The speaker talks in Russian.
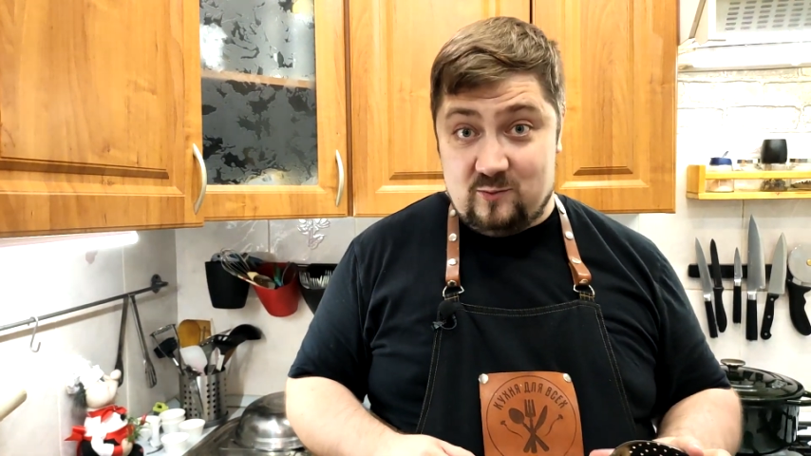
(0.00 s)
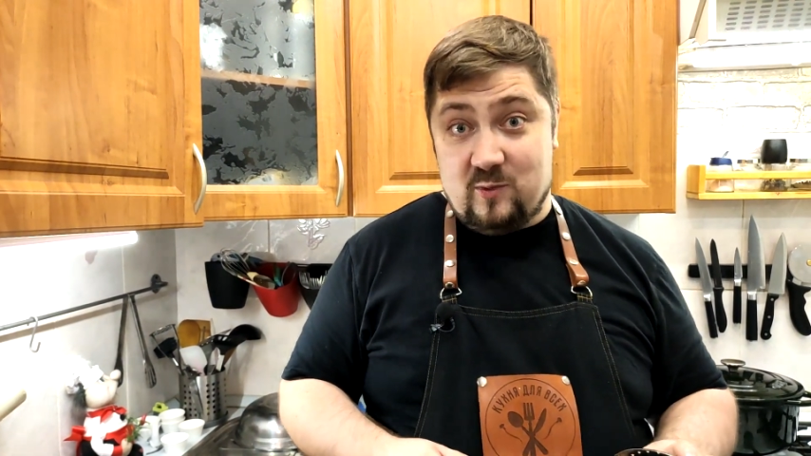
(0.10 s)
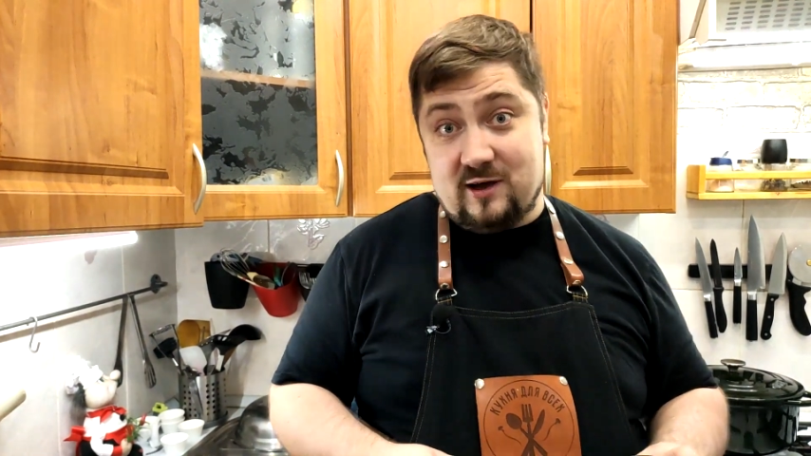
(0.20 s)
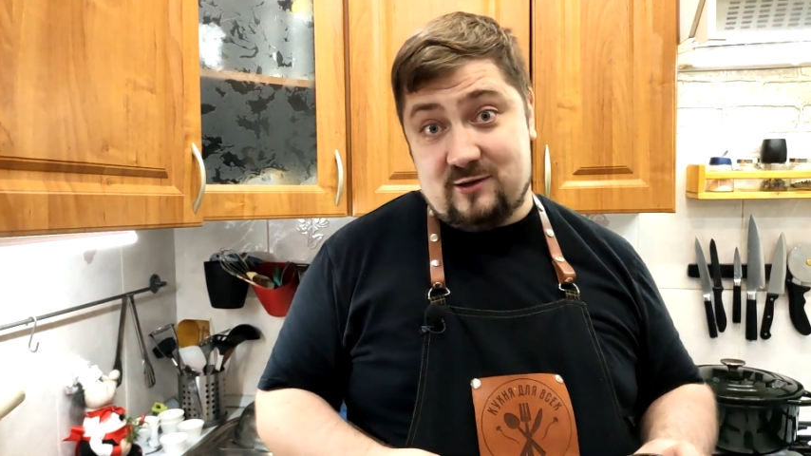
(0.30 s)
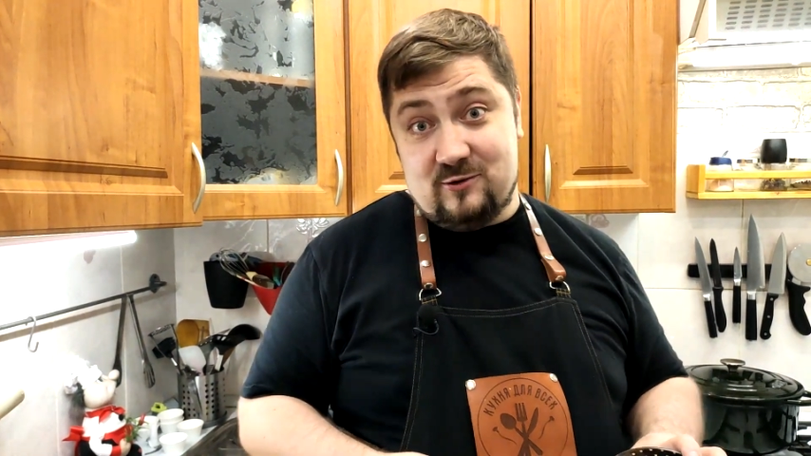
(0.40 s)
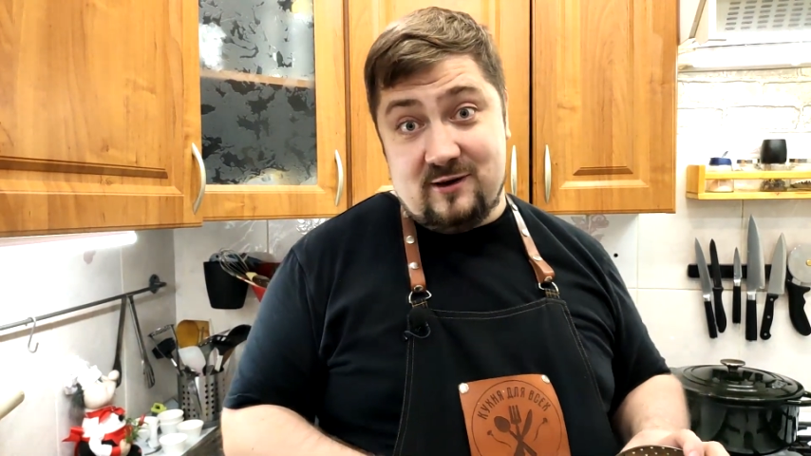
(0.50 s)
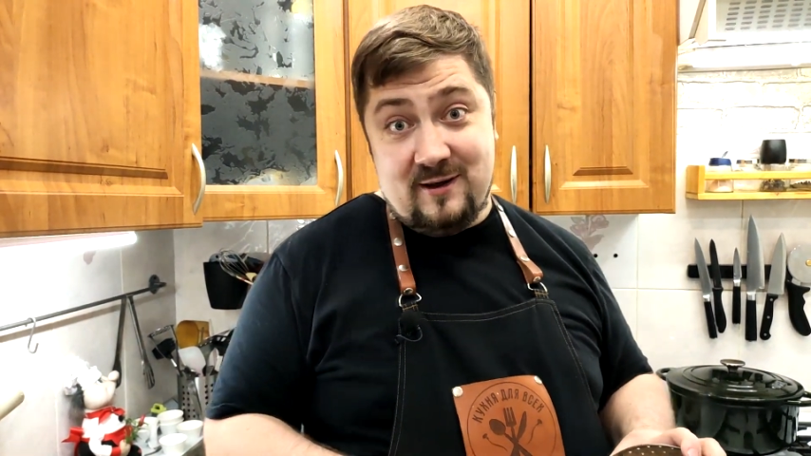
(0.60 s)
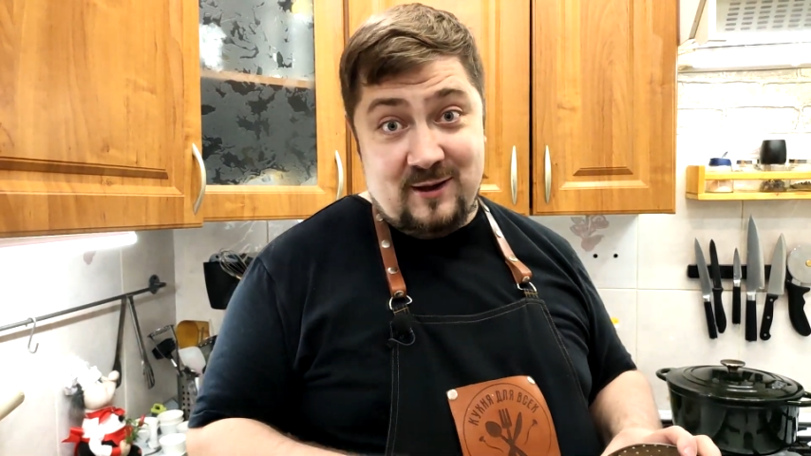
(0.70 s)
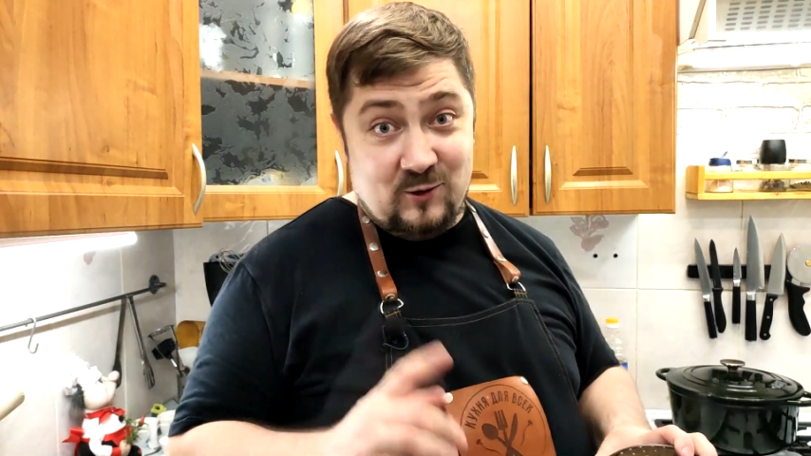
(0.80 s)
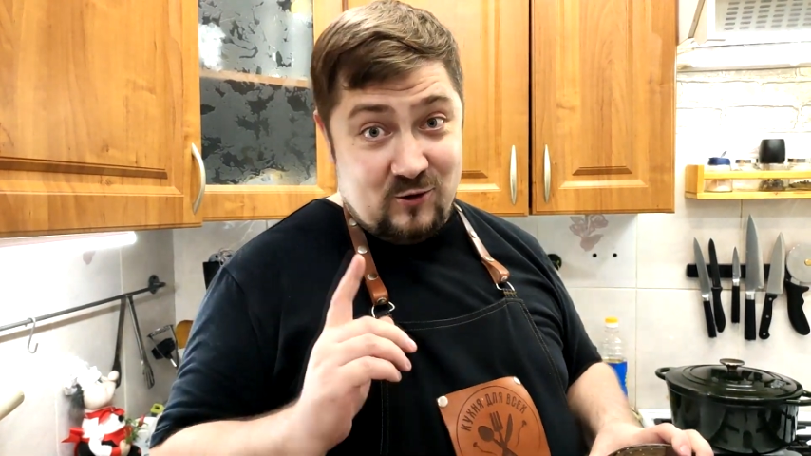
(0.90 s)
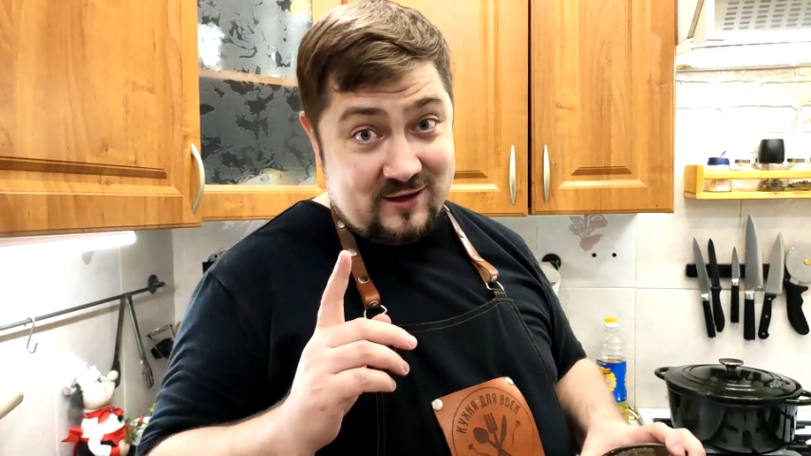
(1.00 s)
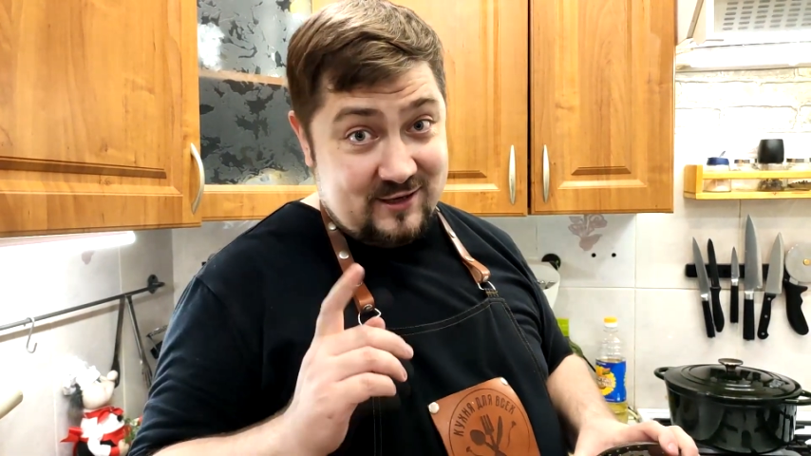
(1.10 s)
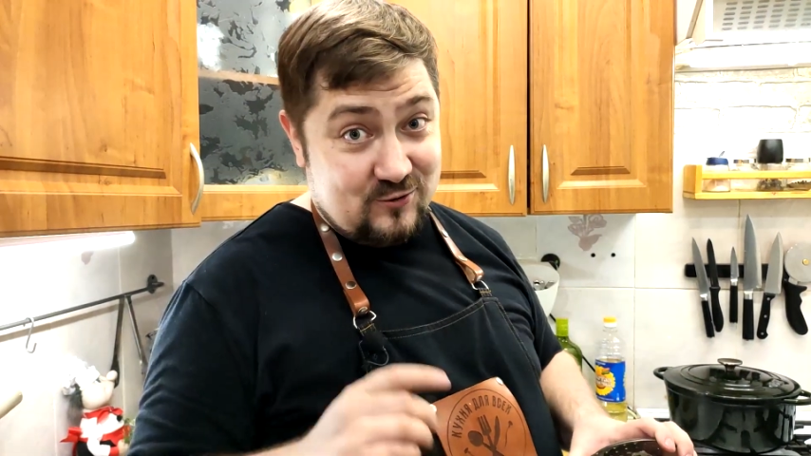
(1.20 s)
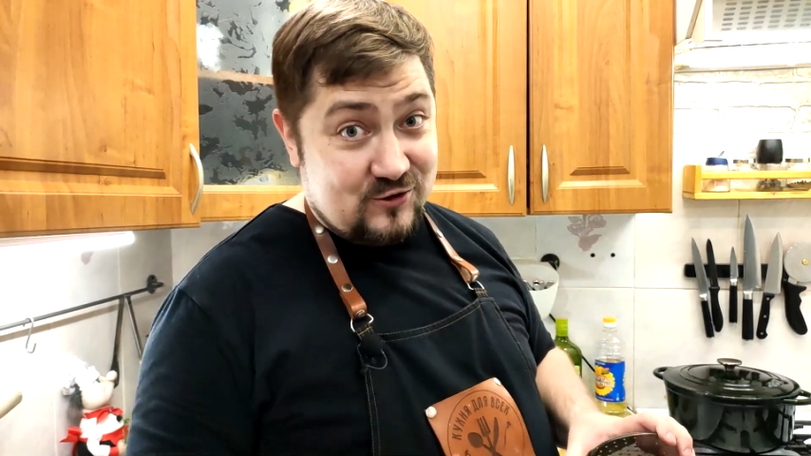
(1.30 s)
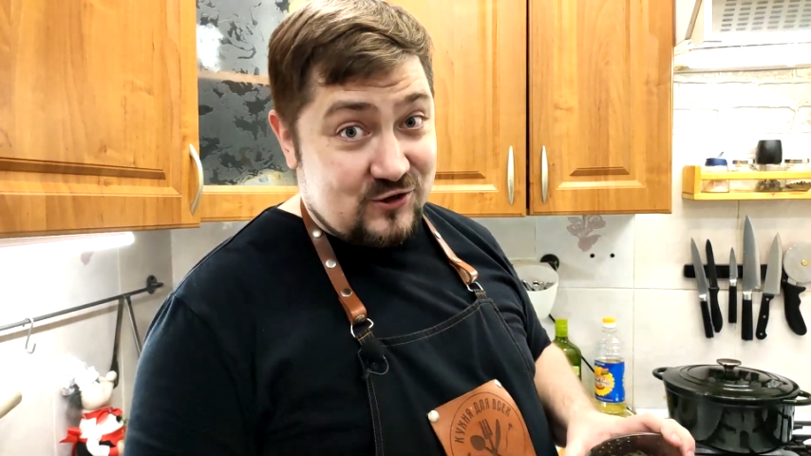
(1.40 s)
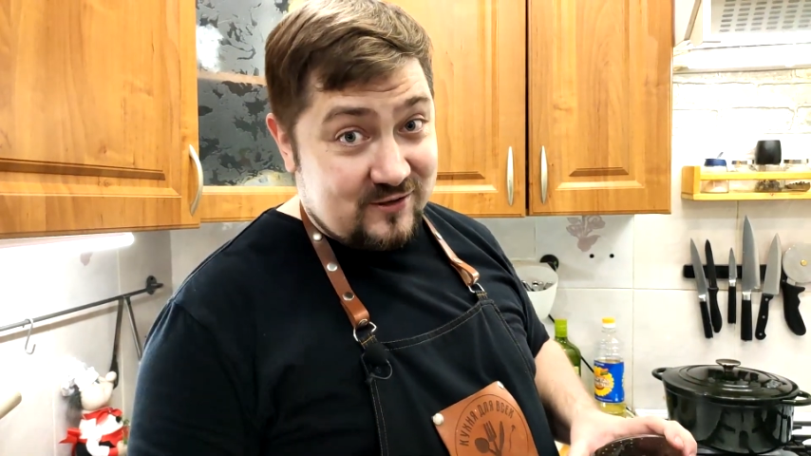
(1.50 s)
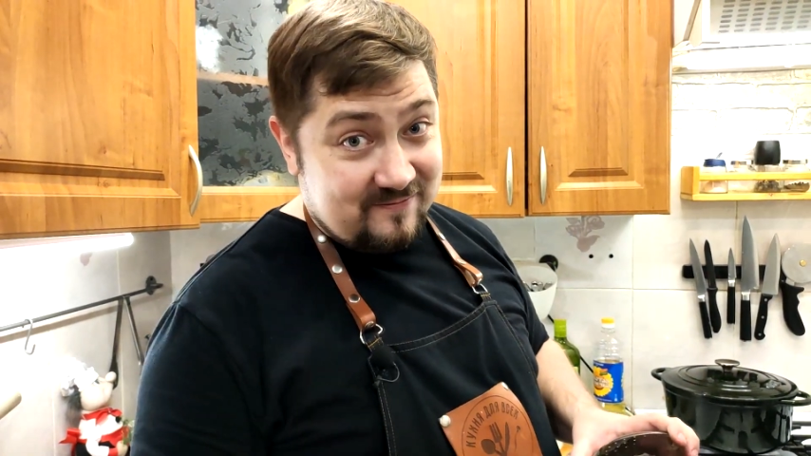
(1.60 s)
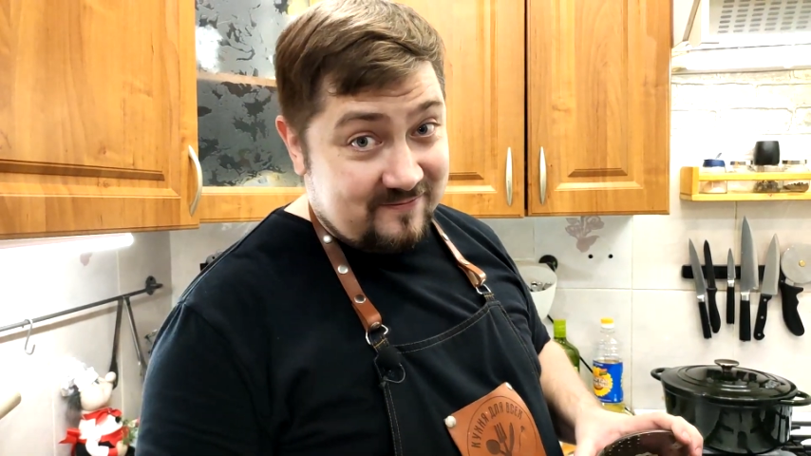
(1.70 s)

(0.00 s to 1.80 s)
пахнуть, но это не точно.